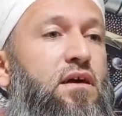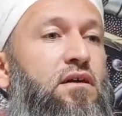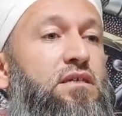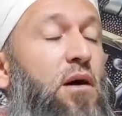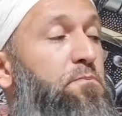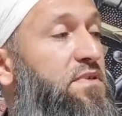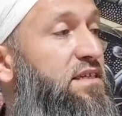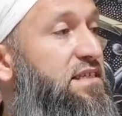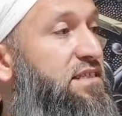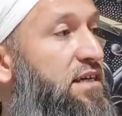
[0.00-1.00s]
yaptığın
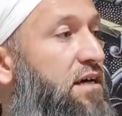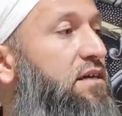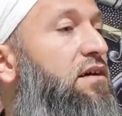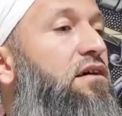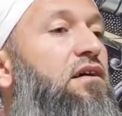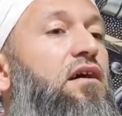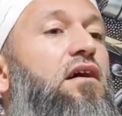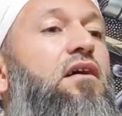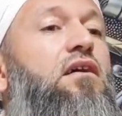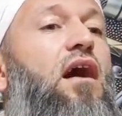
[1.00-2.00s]
isyanı
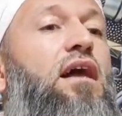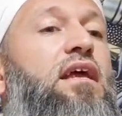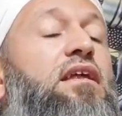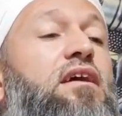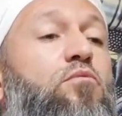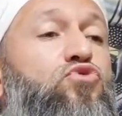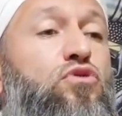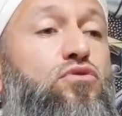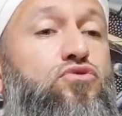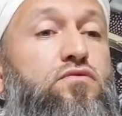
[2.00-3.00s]
aleni yapmış
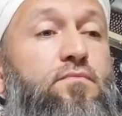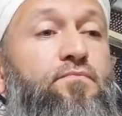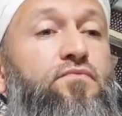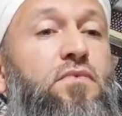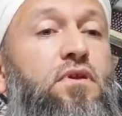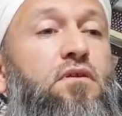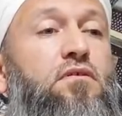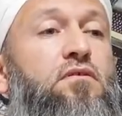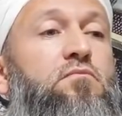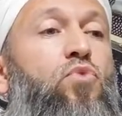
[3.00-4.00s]
oluyorsun.
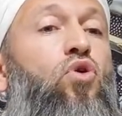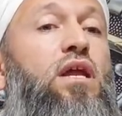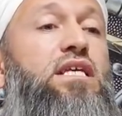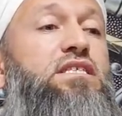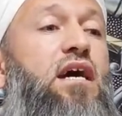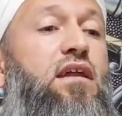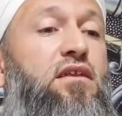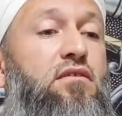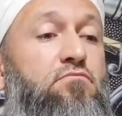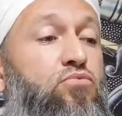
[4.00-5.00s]
Böyle isyan
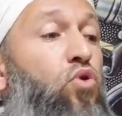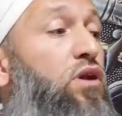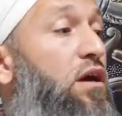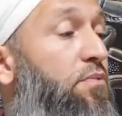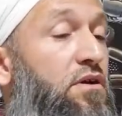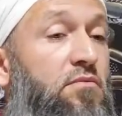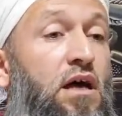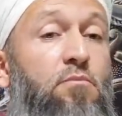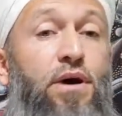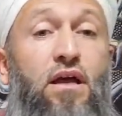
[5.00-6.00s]
ederim, böyle yaparım.
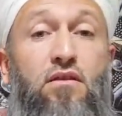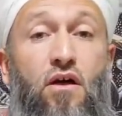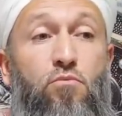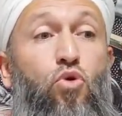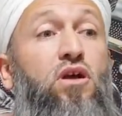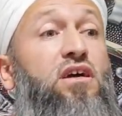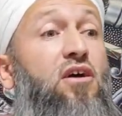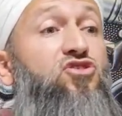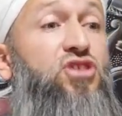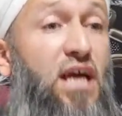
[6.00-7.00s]
Ben Allah'a böyle
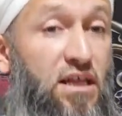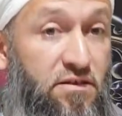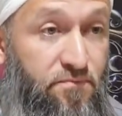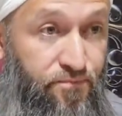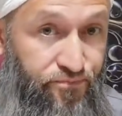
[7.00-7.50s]
karşı geldim.